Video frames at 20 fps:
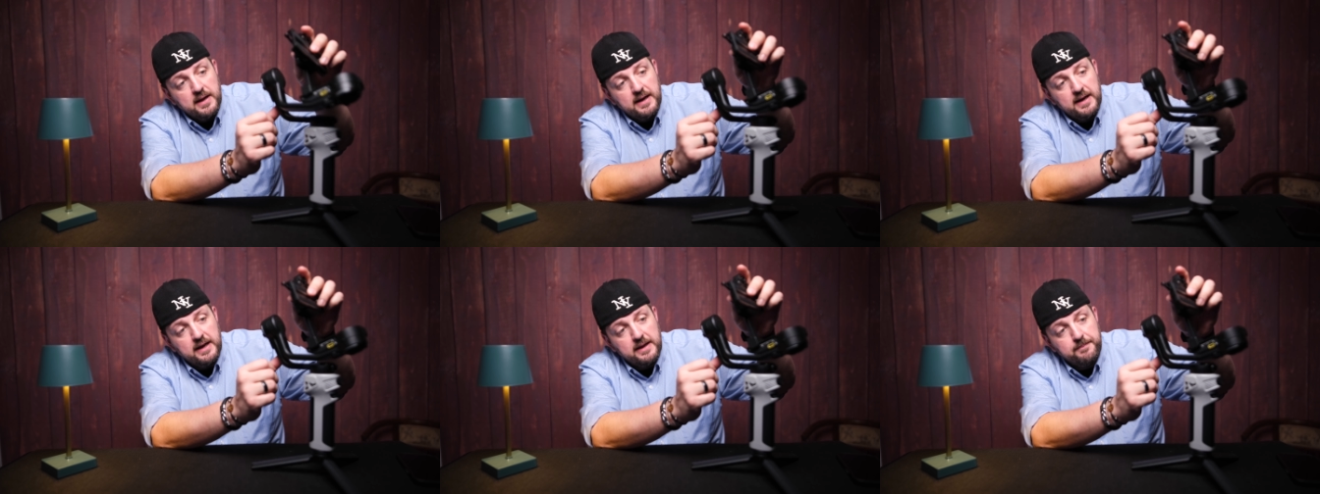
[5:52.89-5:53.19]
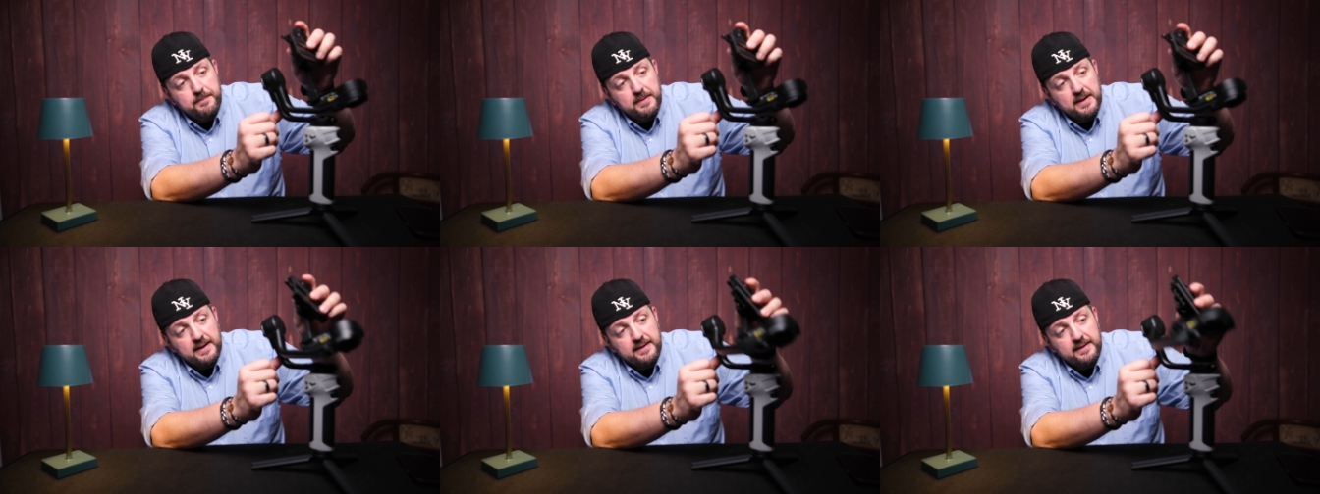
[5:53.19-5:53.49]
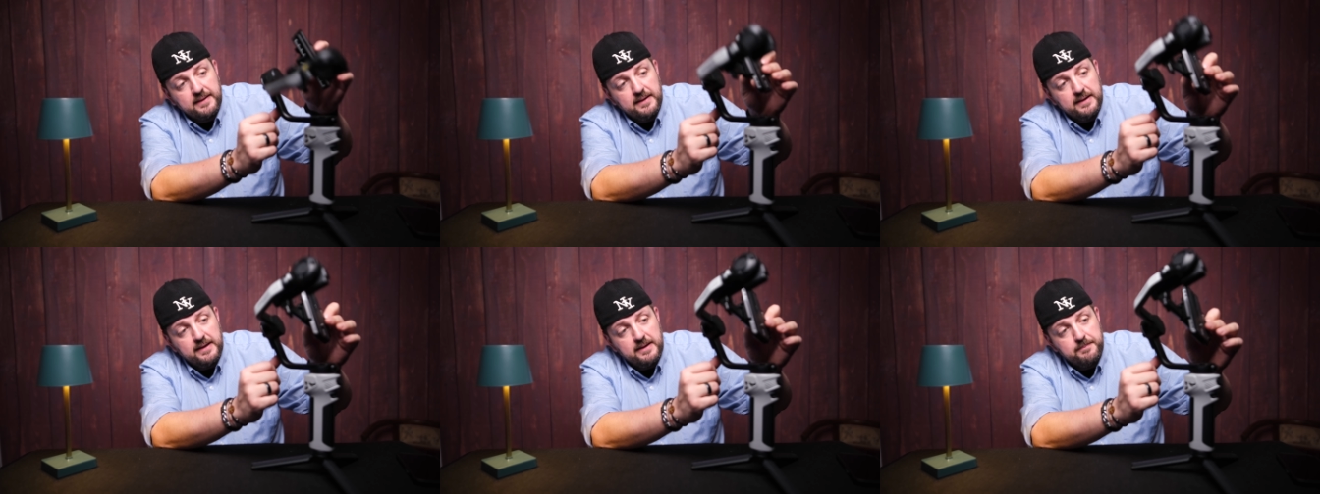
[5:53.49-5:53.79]

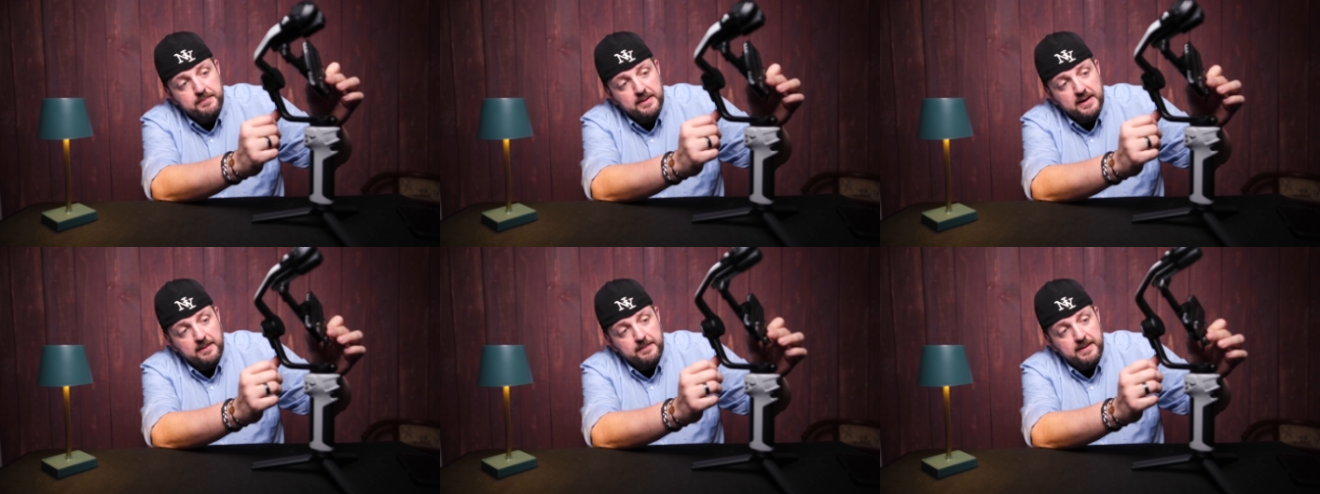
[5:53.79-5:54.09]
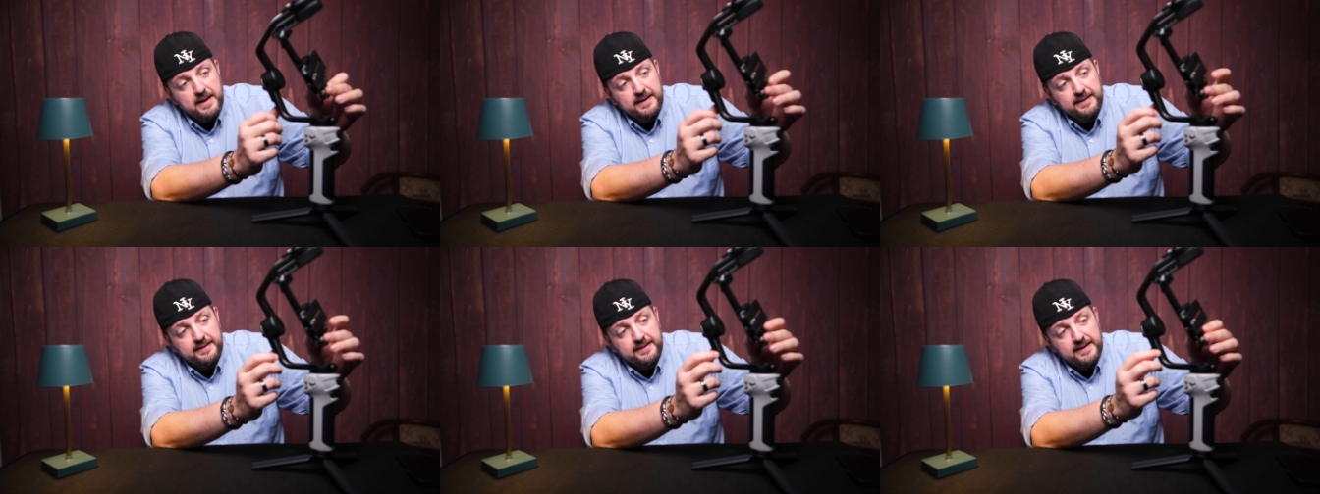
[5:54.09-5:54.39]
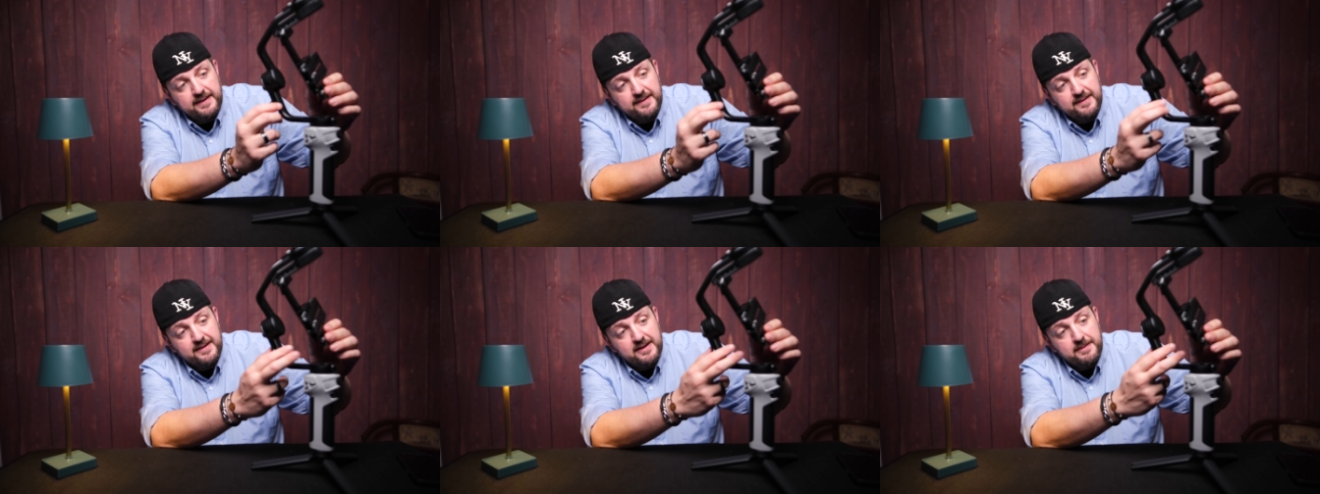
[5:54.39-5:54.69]
libera,
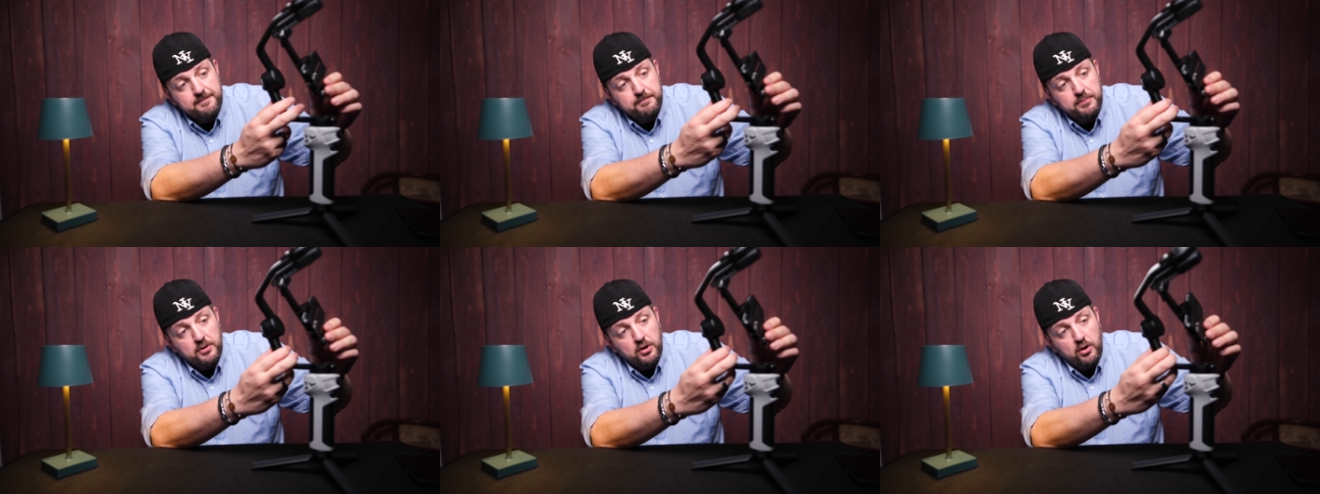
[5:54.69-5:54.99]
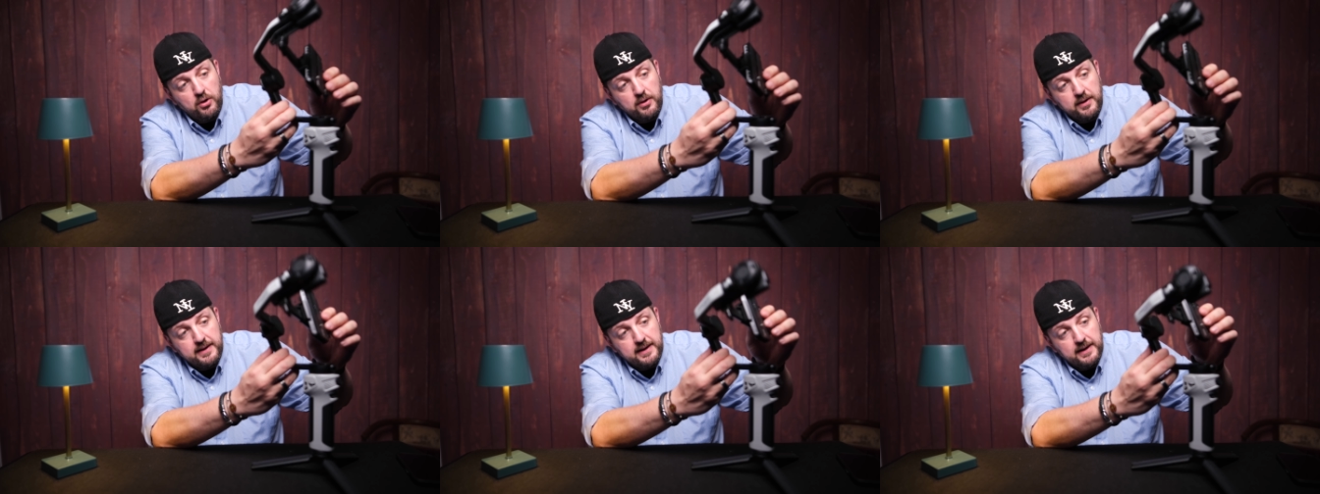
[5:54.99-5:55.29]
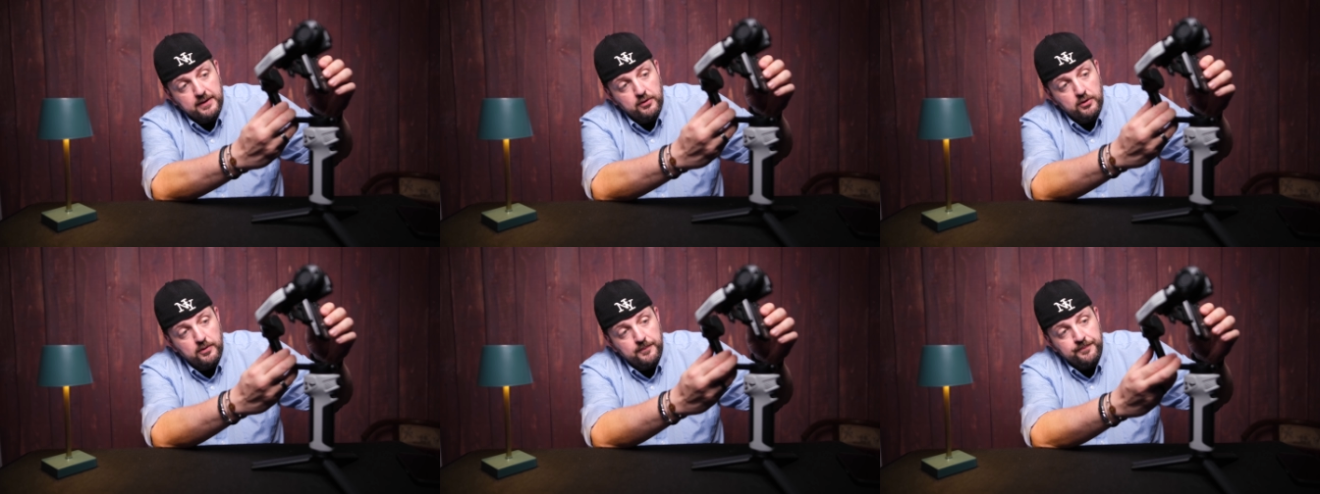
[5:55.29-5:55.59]
liberamente, si
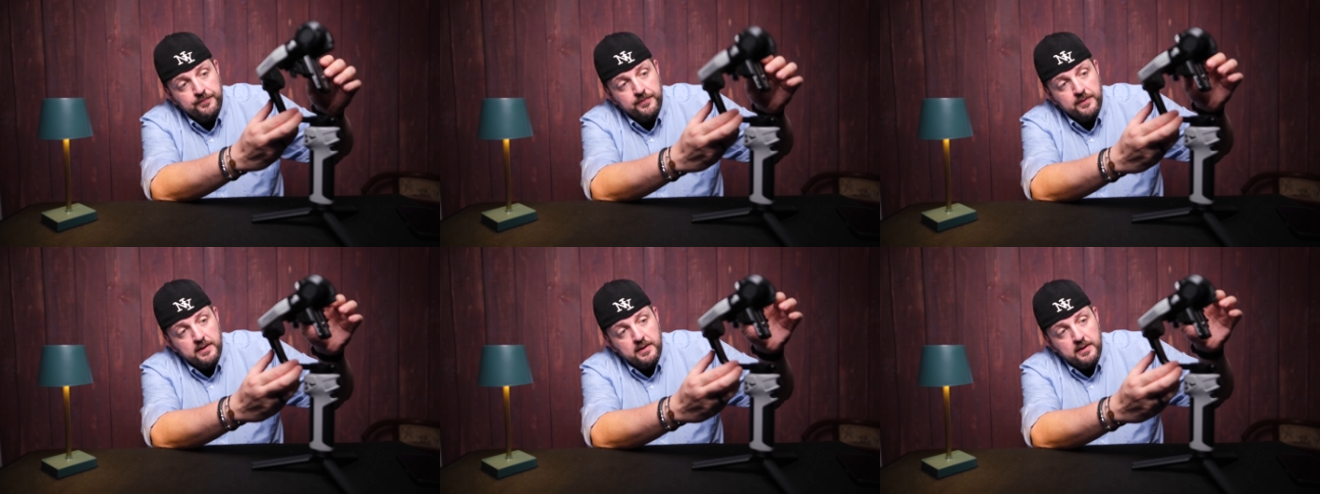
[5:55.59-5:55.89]
bloccano